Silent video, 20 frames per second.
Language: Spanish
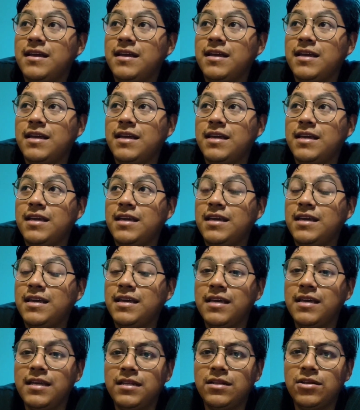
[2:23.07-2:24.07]

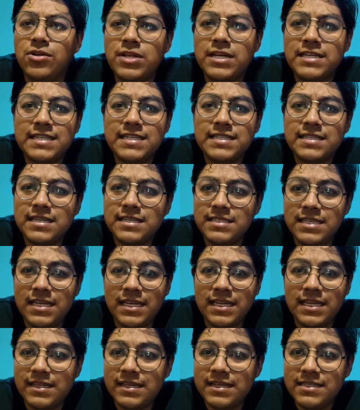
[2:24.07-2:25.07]
y todas estas
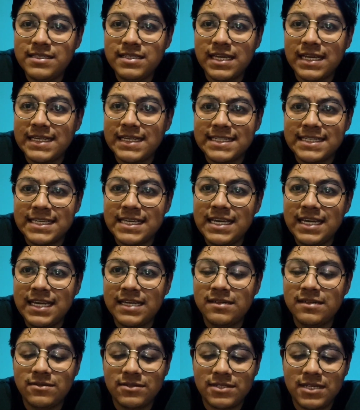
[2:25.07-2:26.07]
tiendas te
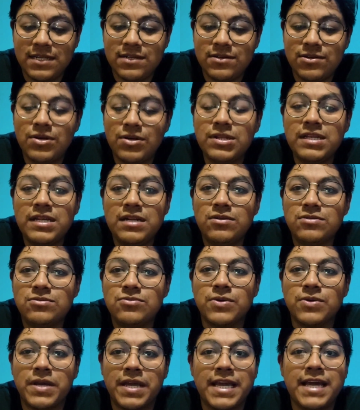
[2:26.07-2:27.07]
exigen, o sea, no te lo
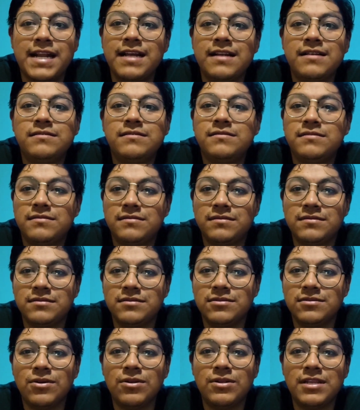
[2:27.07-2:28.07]
sugieren,
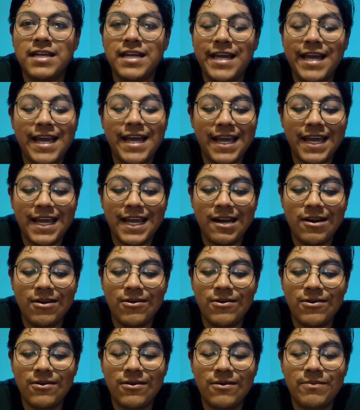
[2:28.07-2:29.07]
no te
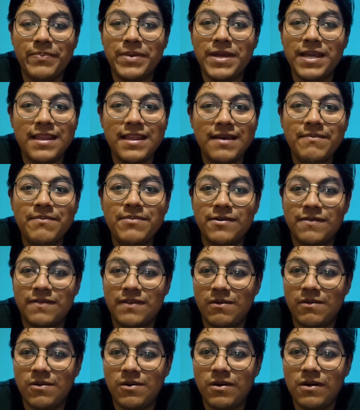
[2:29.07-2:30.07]
lo piden, por
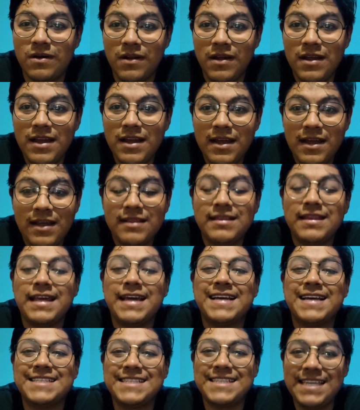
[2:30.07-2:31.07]
favor,
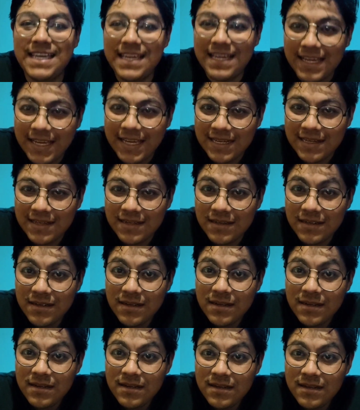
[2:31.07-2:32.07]
exigen
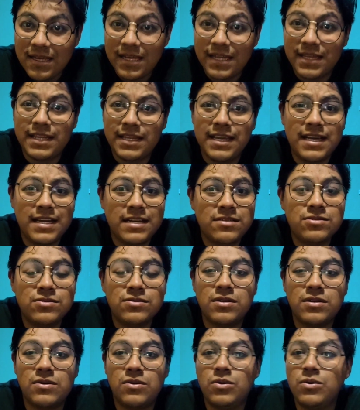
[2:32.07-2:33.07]
que tengas